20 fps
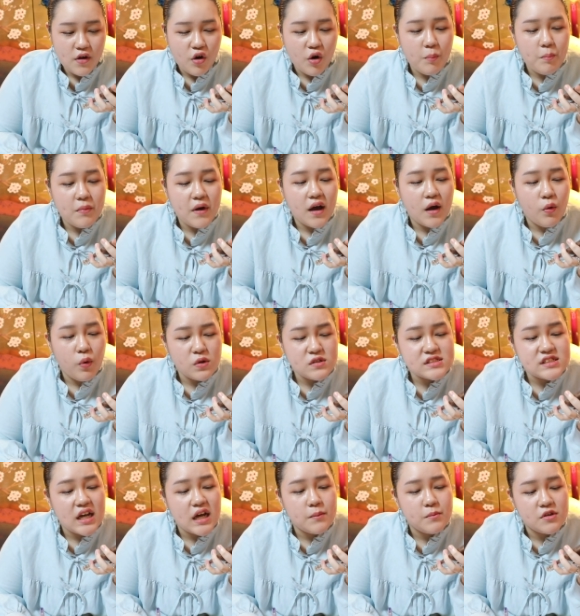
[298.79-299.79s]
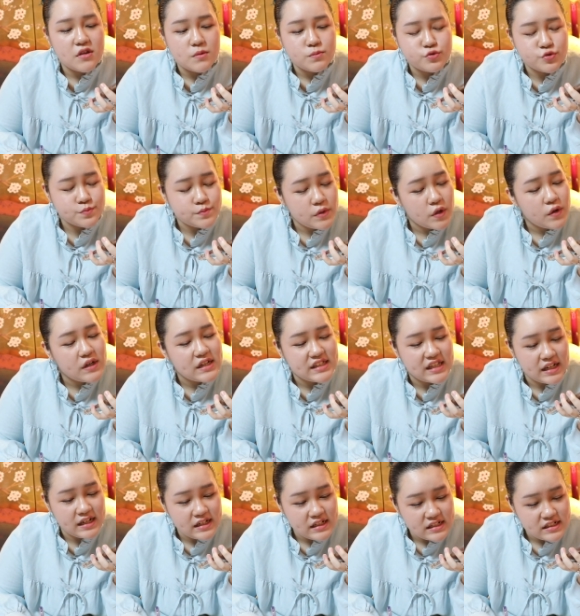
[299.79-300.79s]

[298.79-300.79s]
엄마가 혼자 하면은 분명히 될